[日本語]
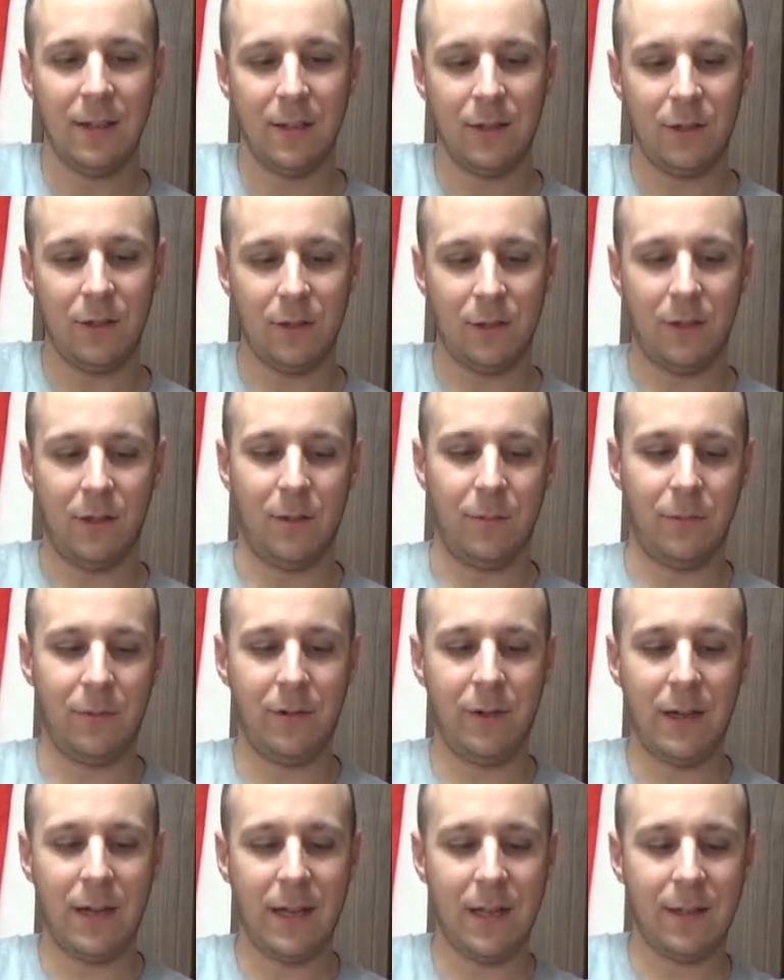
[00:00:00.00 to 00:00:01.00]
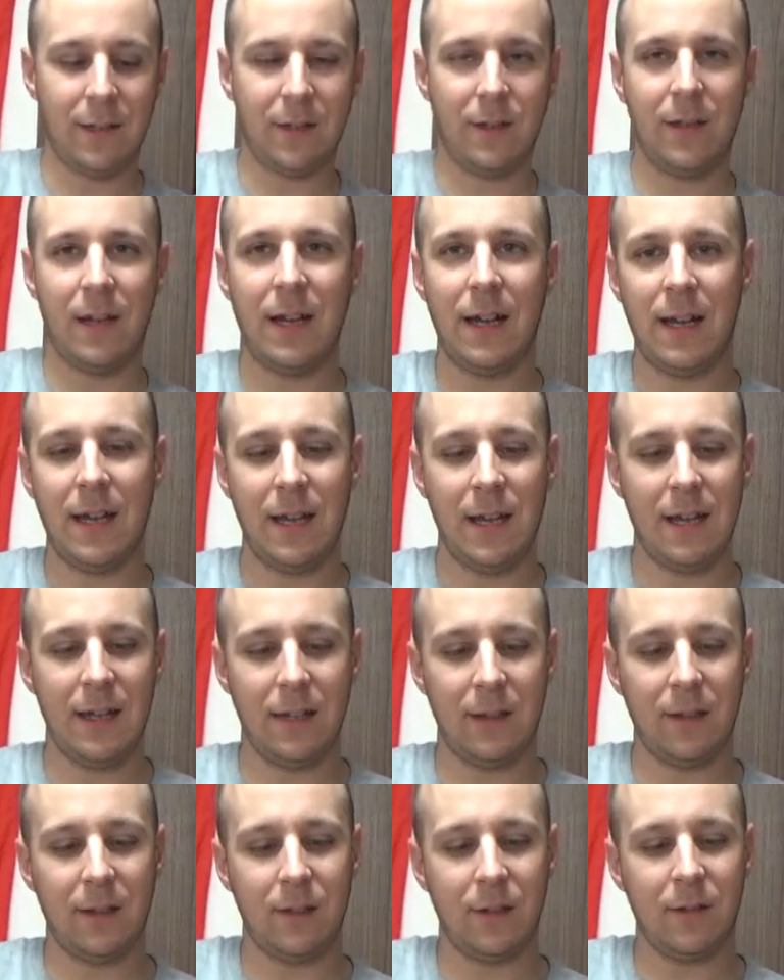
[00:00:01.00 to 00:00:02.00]
ちょっと燃えづら
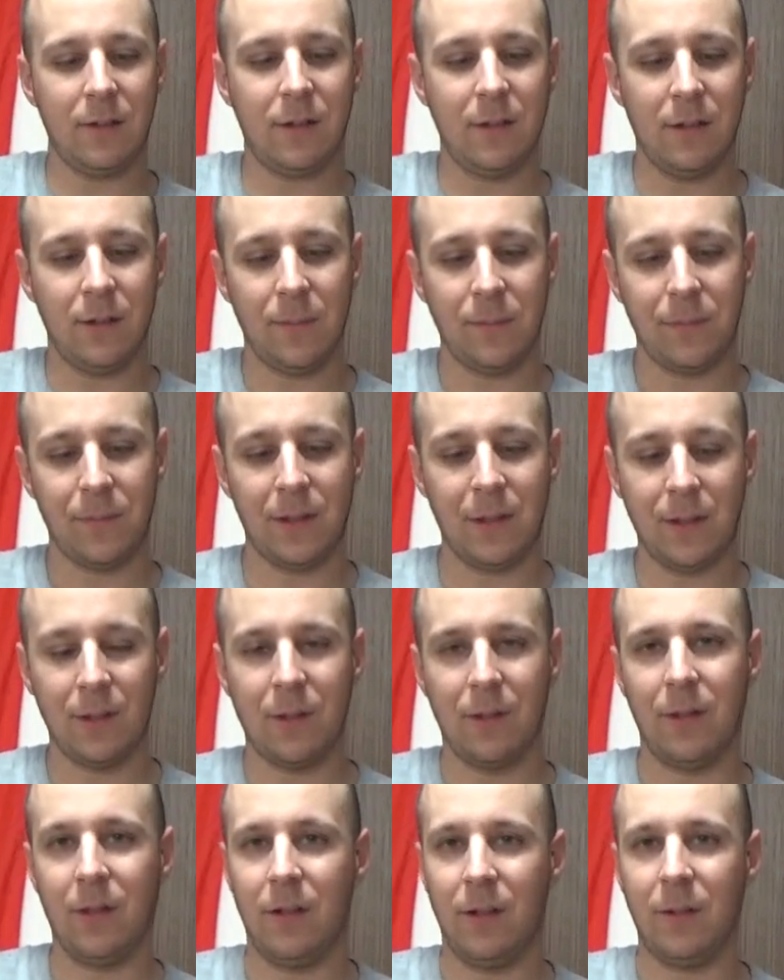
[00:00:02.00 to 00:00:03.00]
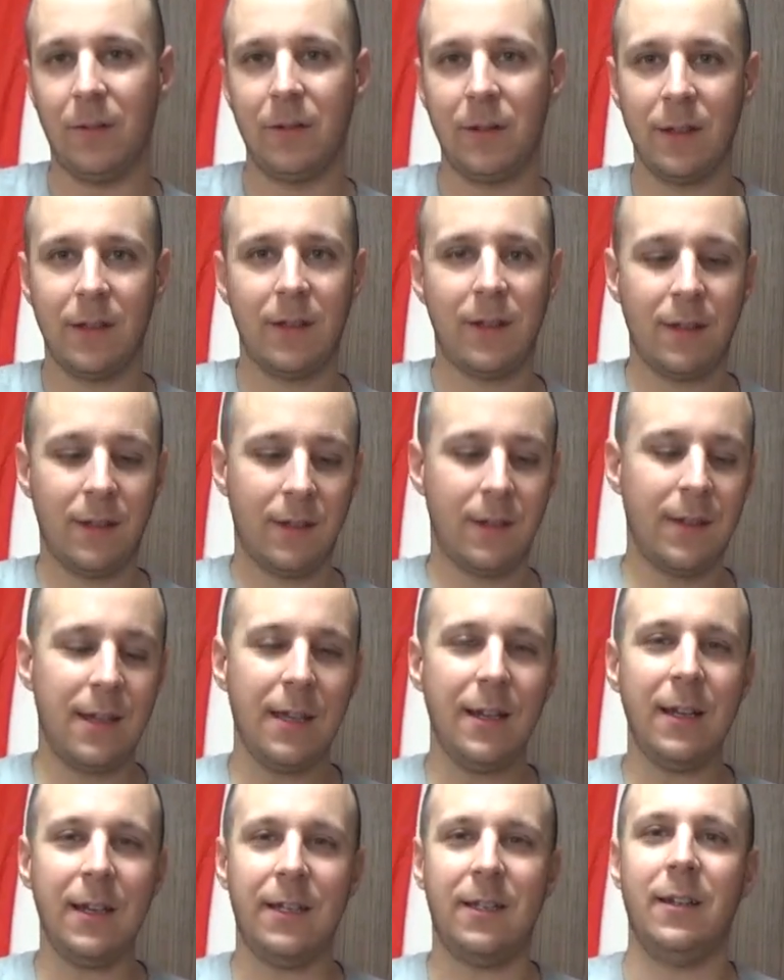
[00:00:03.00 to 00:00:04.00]
いとその
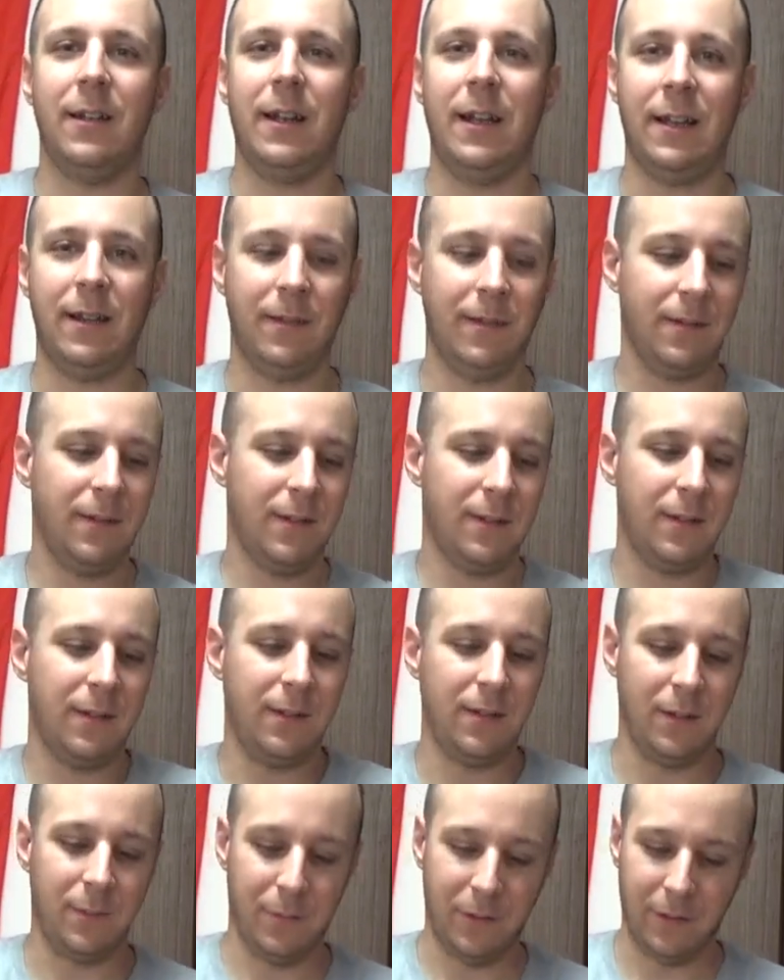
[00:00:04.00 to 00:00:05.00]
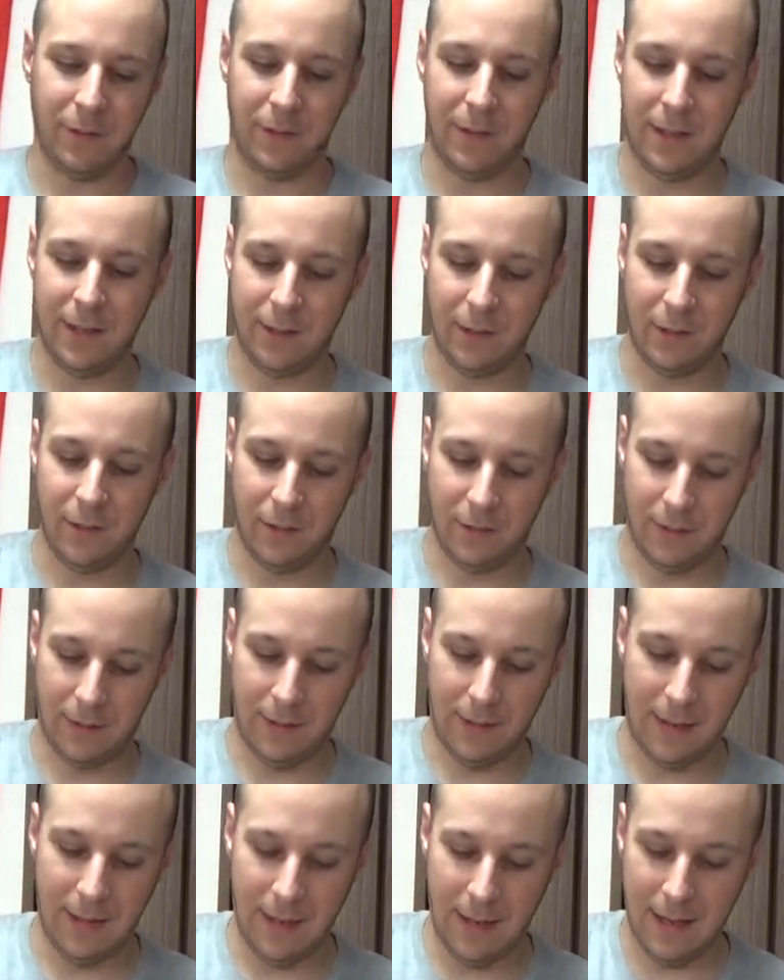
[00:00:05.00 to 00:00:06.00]
切りづらいのものですよ
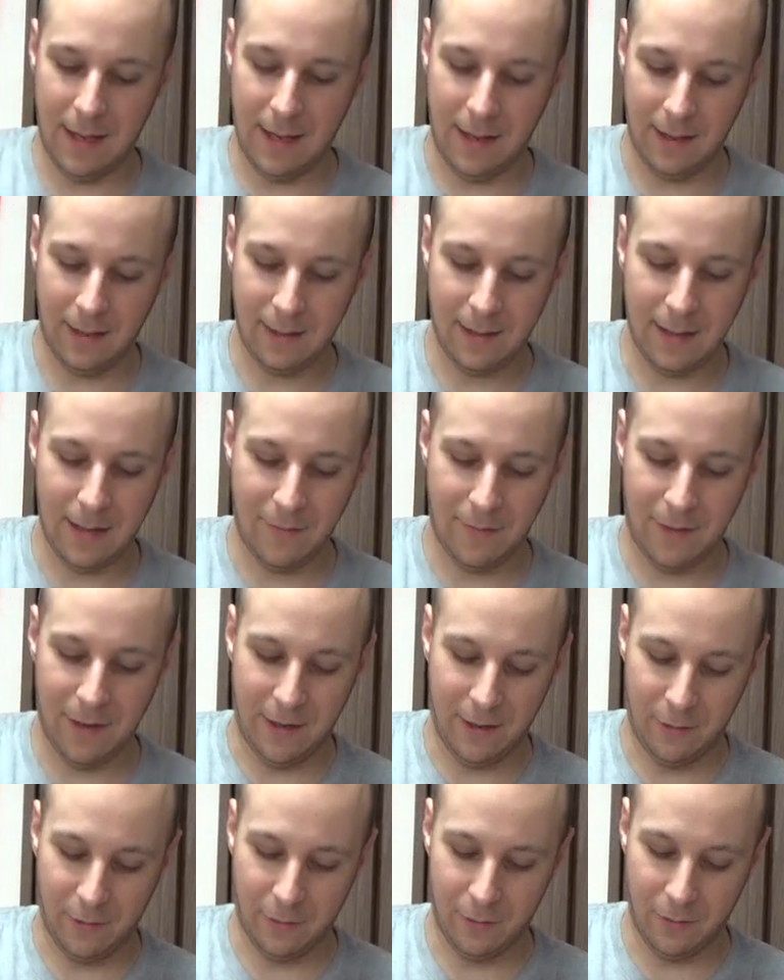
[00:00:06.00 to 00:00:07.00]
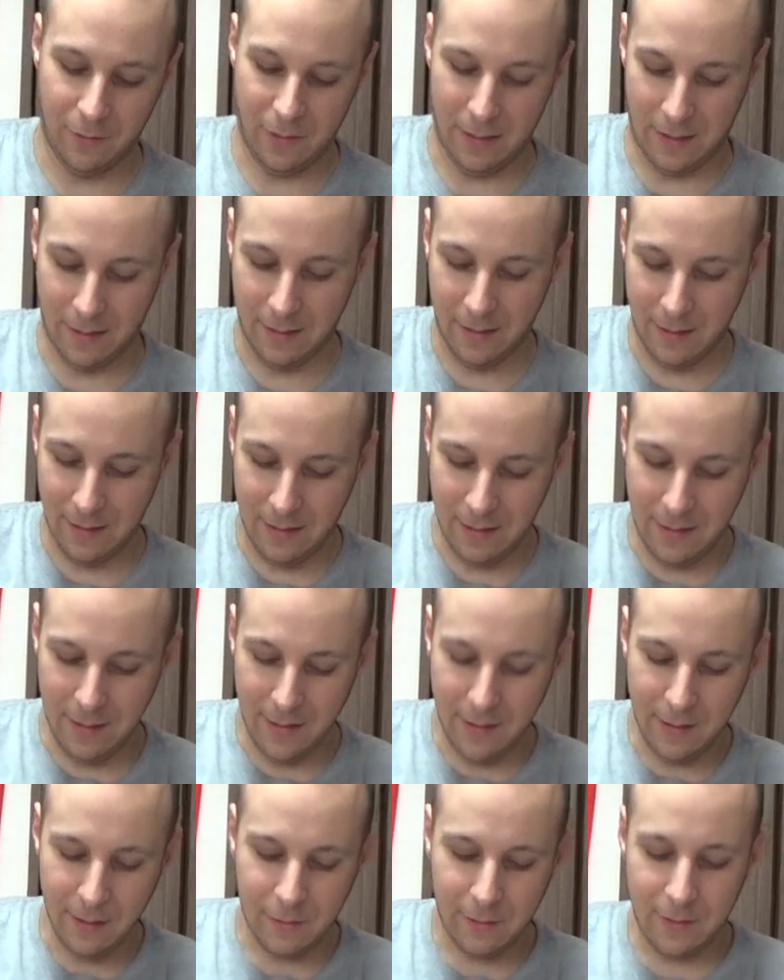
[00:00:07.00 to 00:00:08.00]
ねケブラーの方は
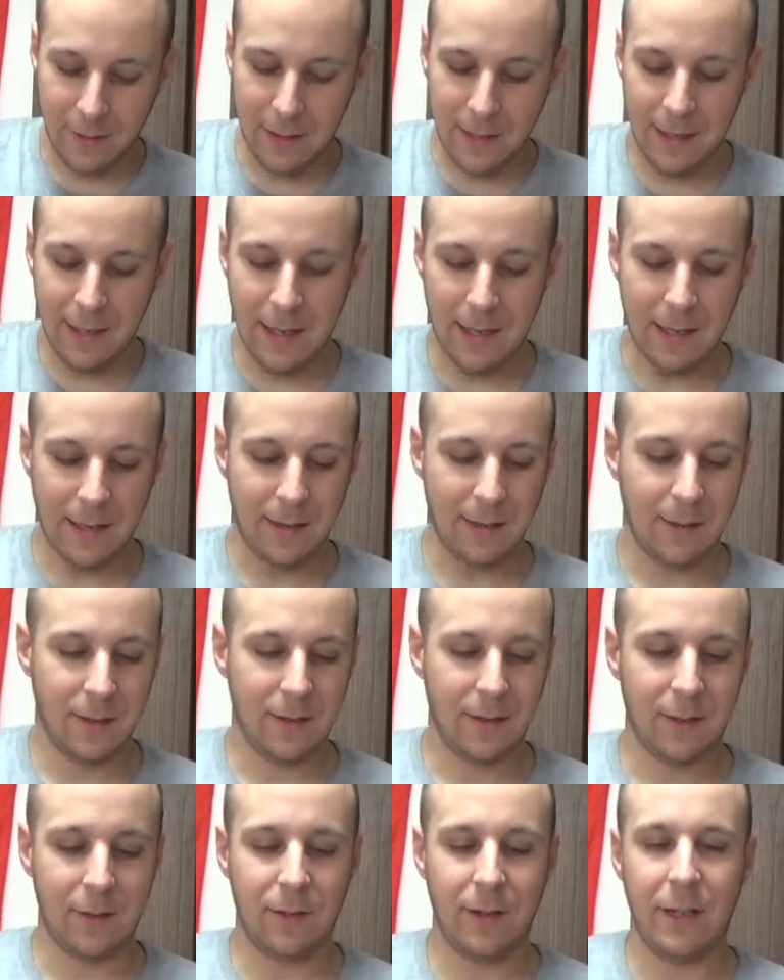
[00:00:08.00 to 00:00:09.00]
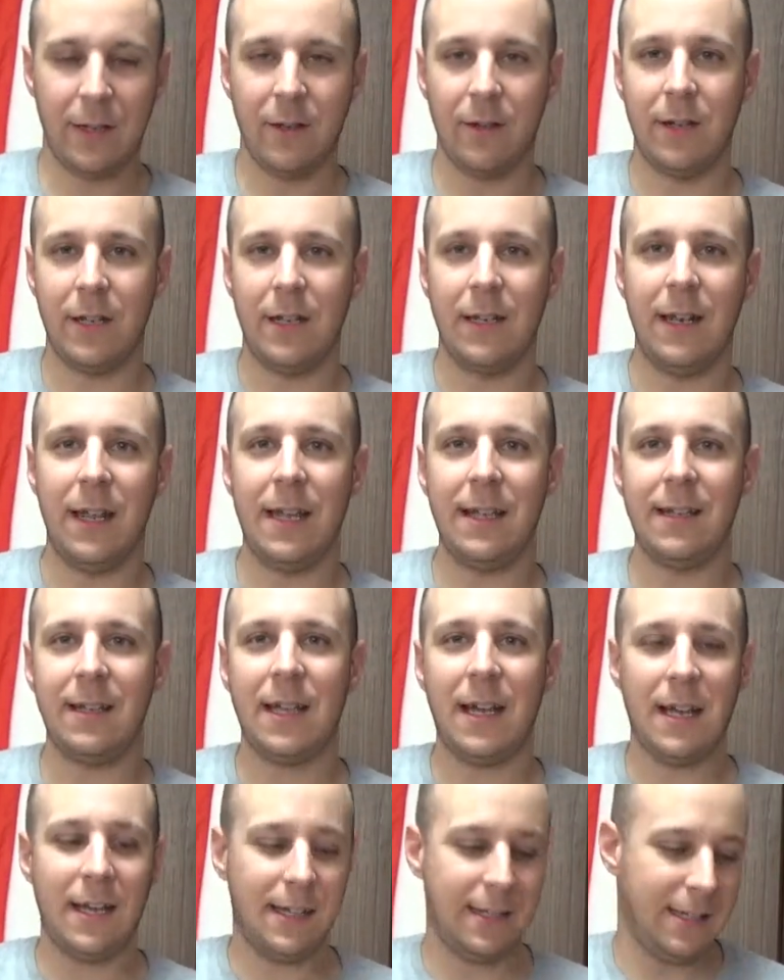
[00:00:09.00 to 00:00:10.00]
これでそれより
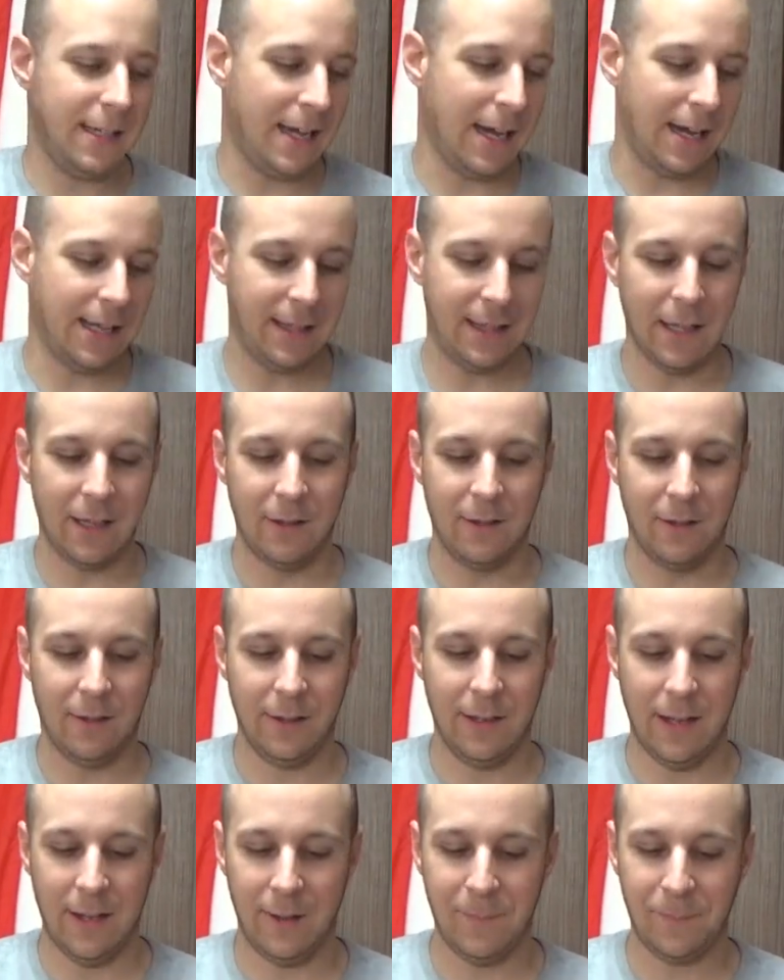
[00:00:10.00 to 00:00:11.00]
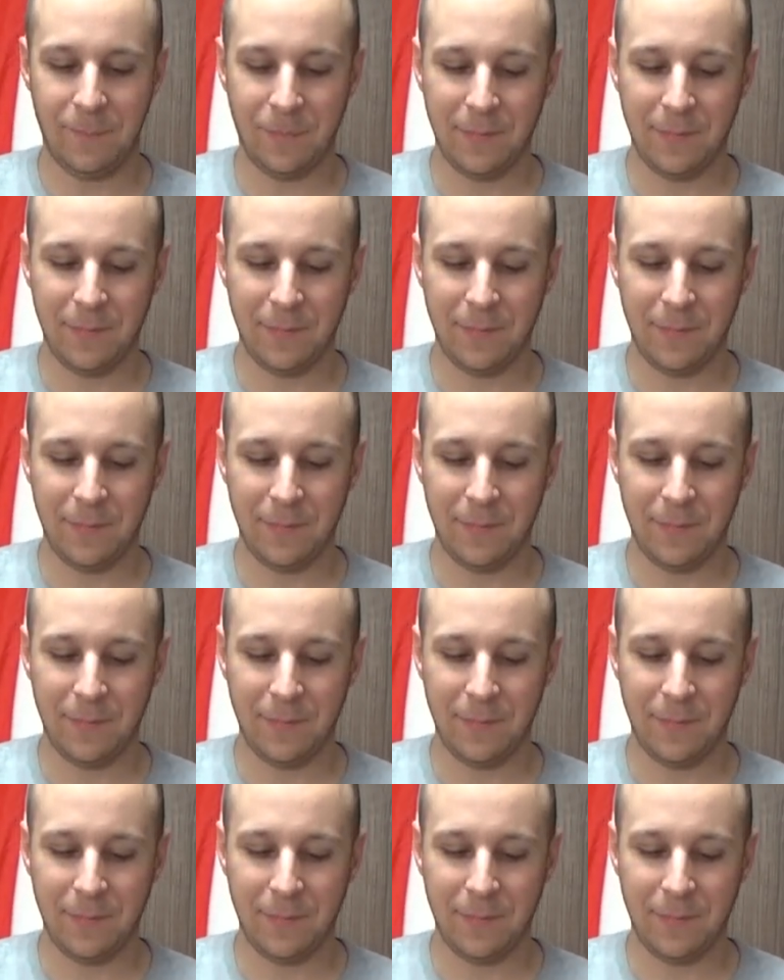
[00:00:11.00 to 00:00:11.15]
レッダーに入ってるので